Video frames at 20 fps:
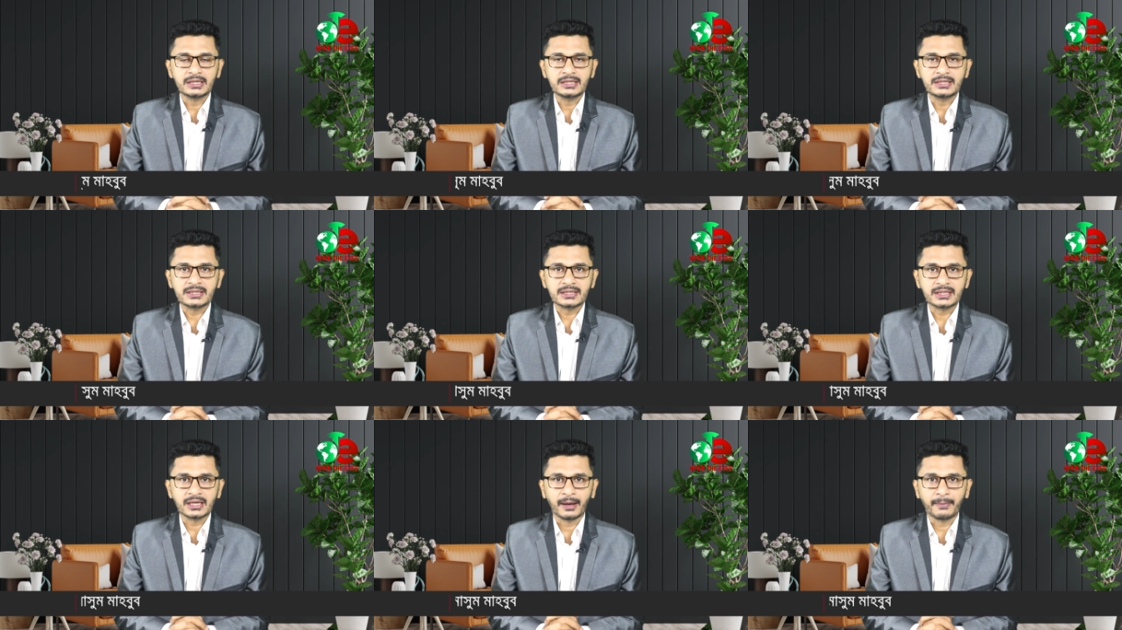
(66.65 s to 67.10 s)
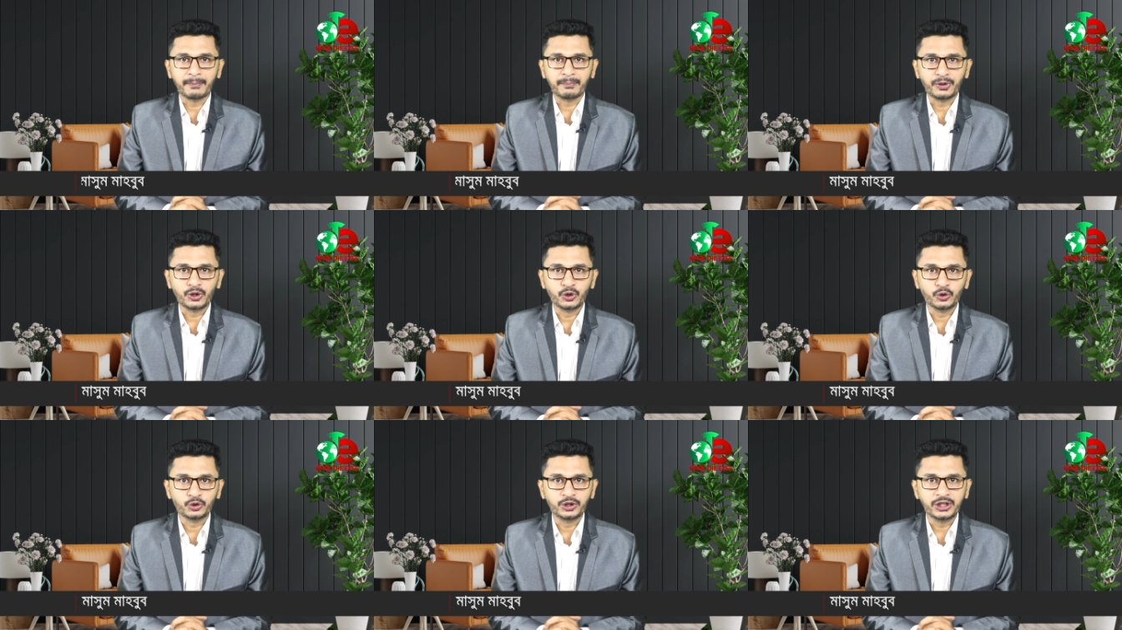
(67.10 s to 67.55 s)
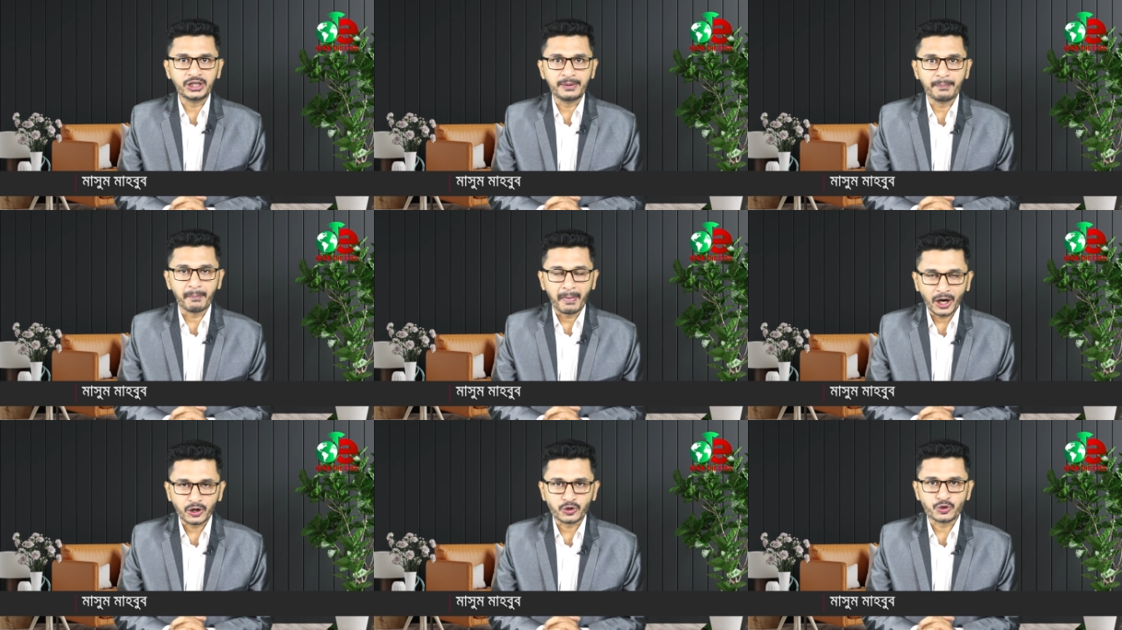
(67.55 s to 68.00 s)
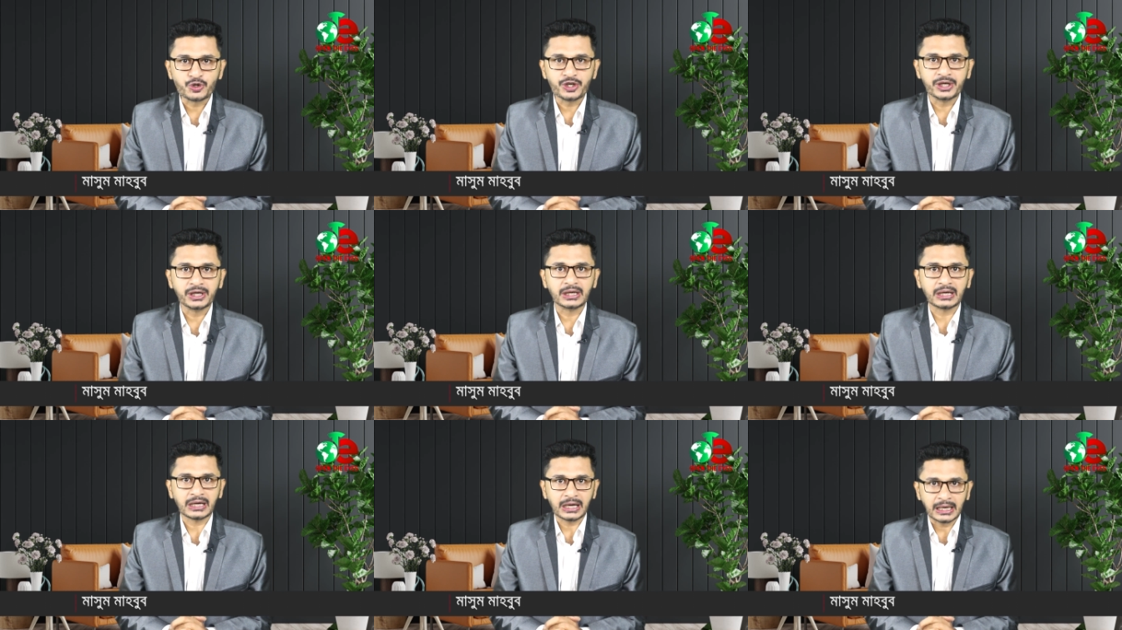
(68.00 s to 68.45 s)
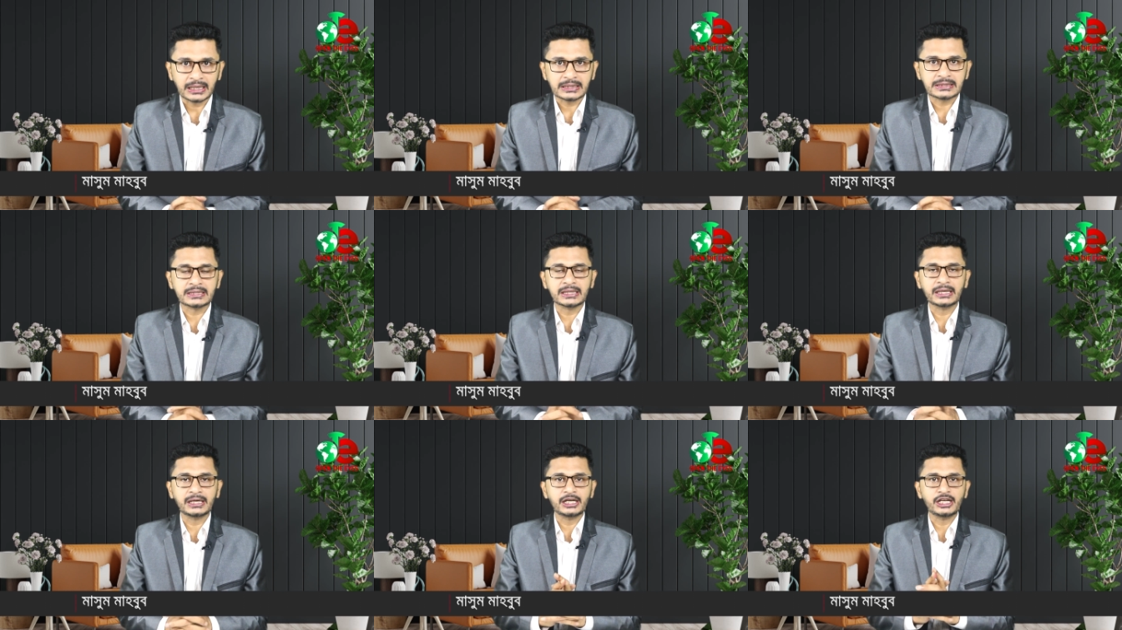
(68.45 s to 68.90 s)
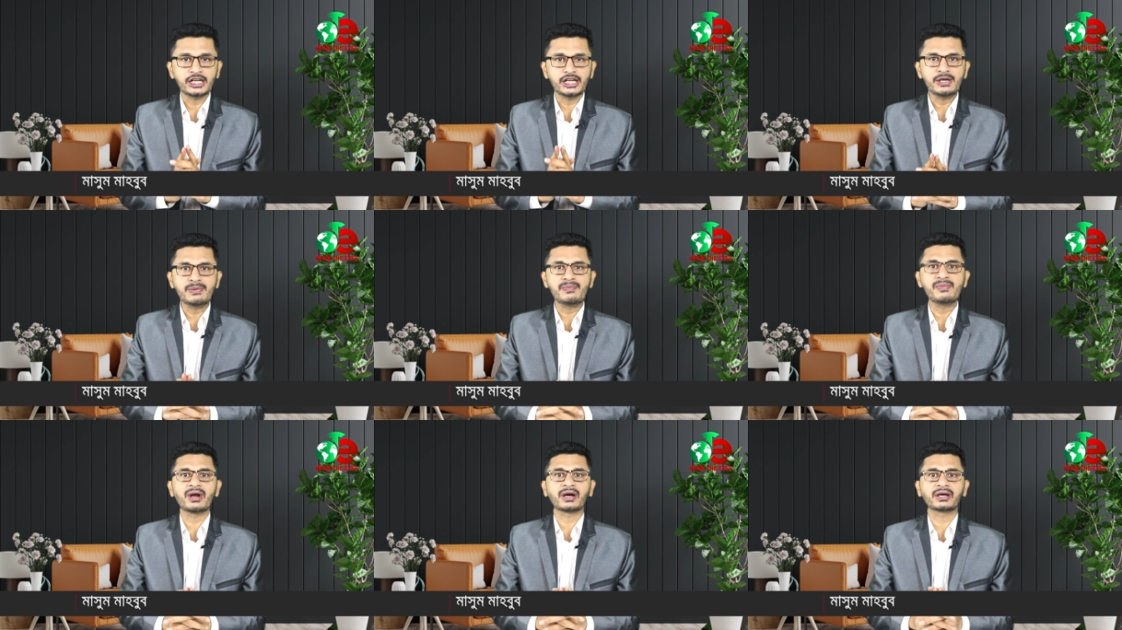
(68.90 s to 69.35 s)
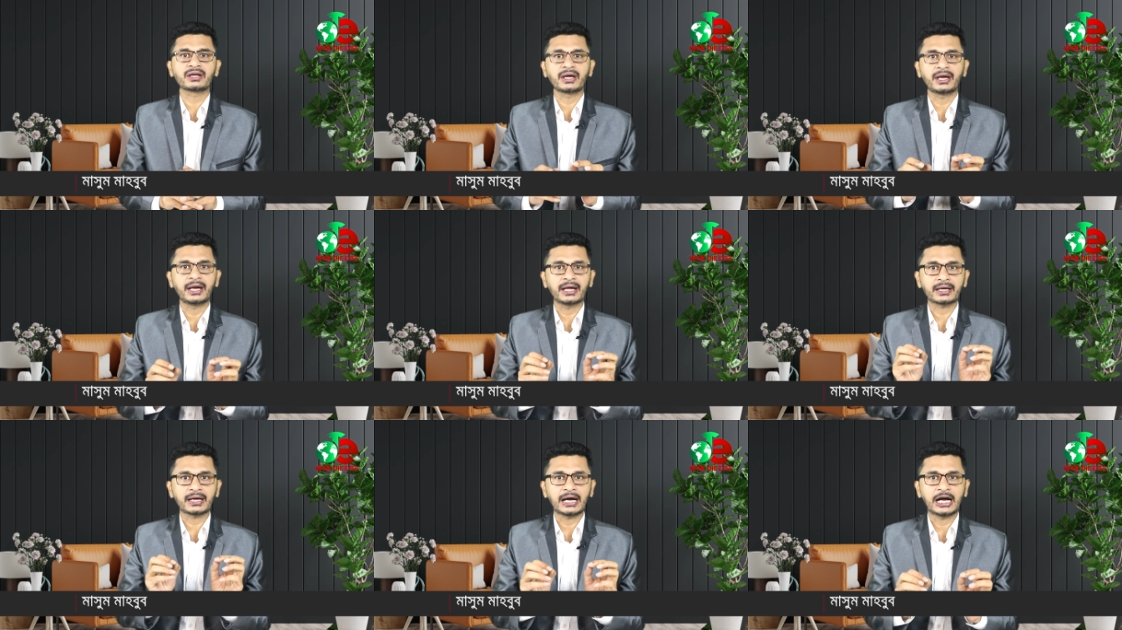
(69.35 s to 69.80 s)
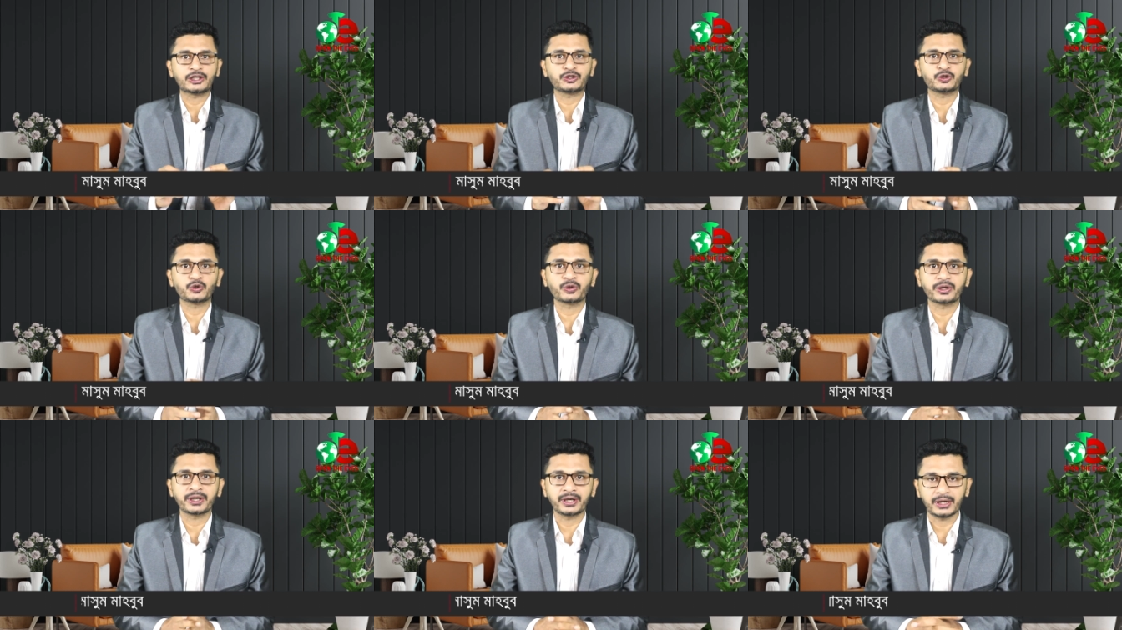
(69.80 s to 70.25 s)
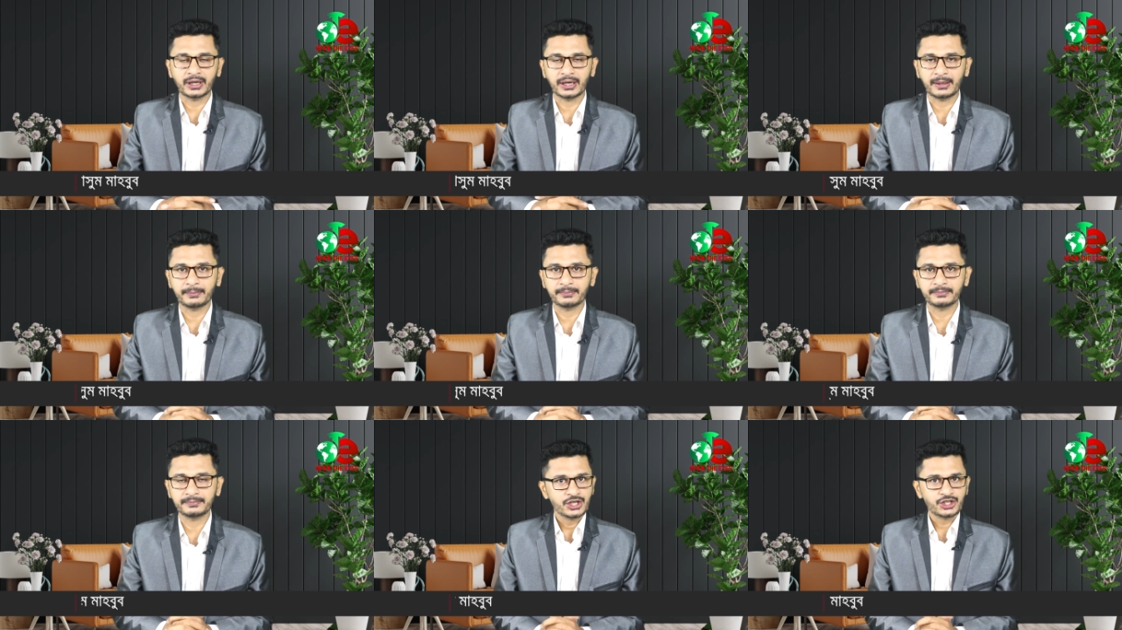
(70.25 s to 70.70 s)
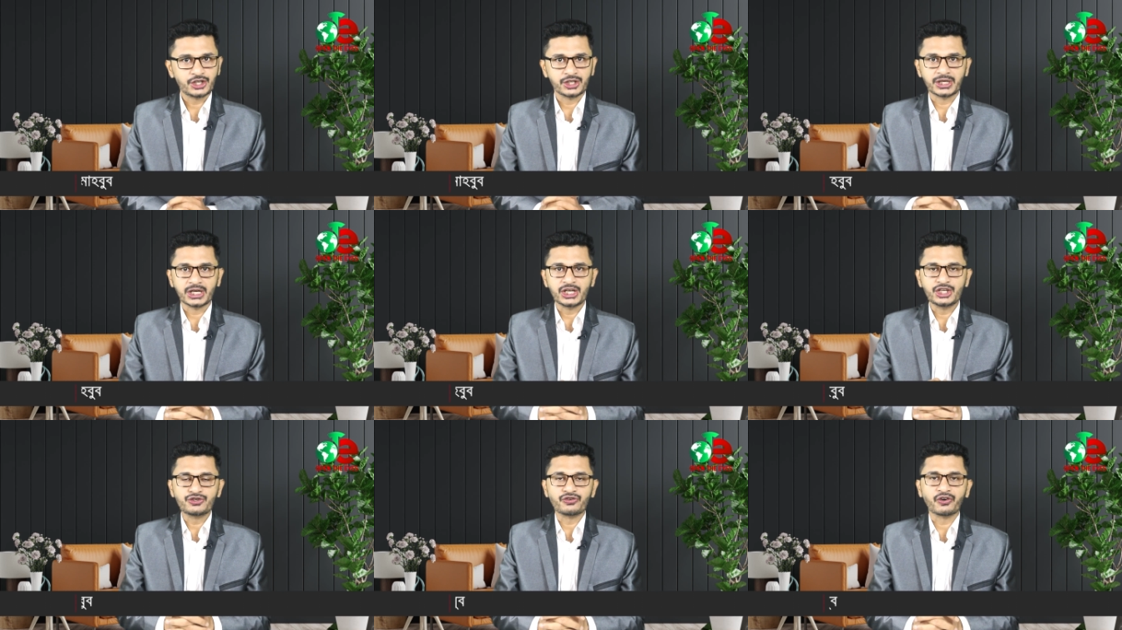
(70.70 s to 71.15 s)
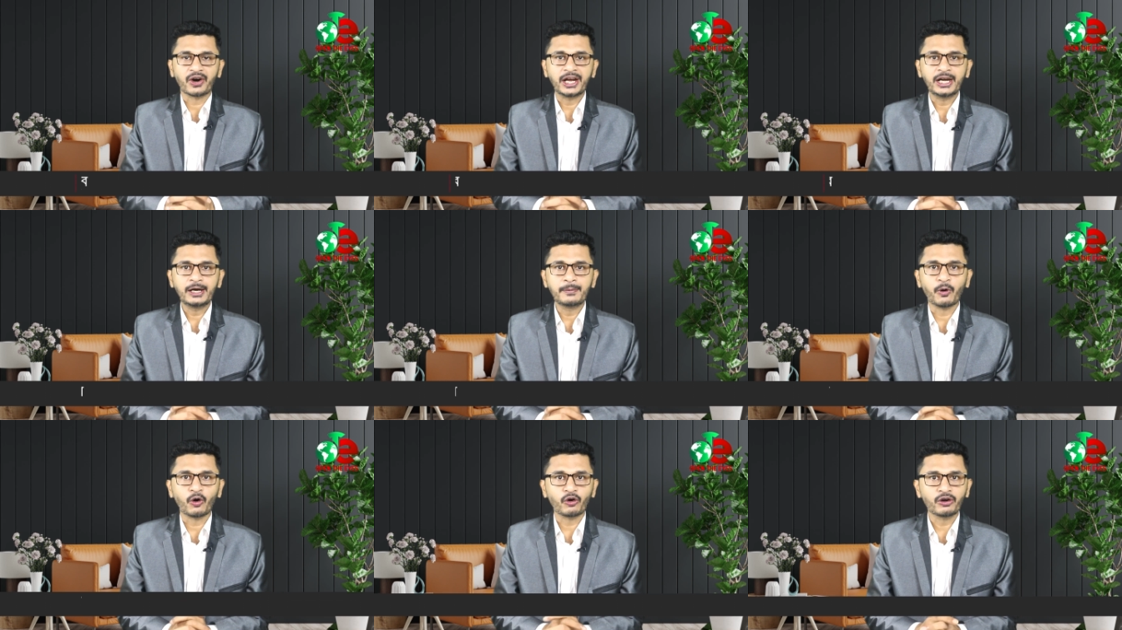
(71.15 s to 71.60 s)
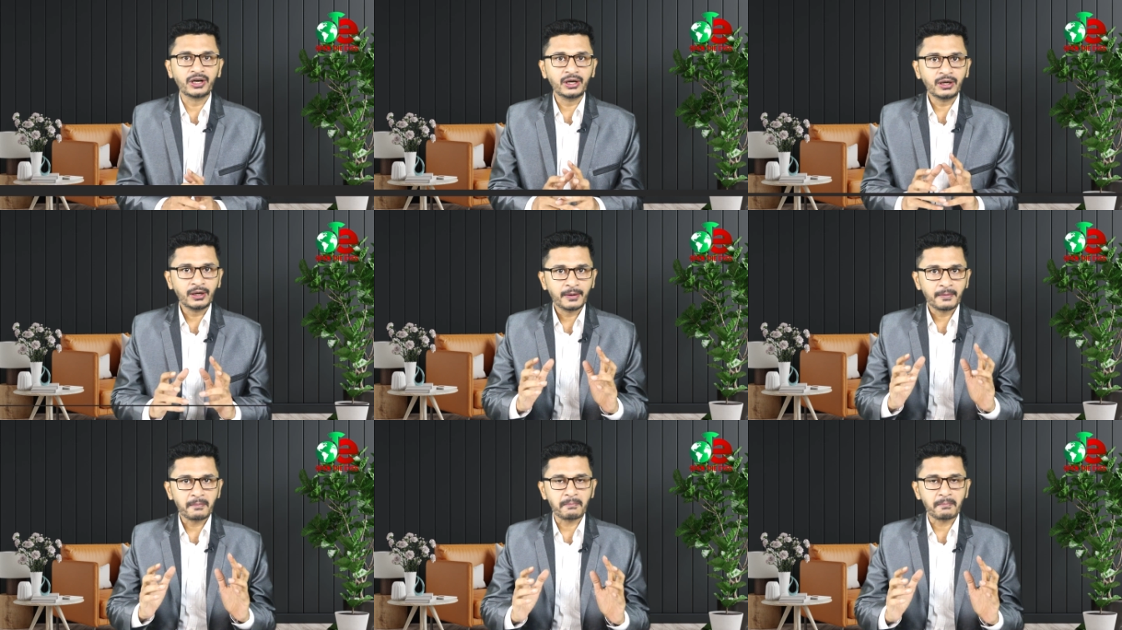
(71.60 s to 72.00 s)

ইসলাম বিরোধী মানুষের কাছে ইমরান খান এক আতঙ্কের নাম সেটা ইসরায়েল বলেন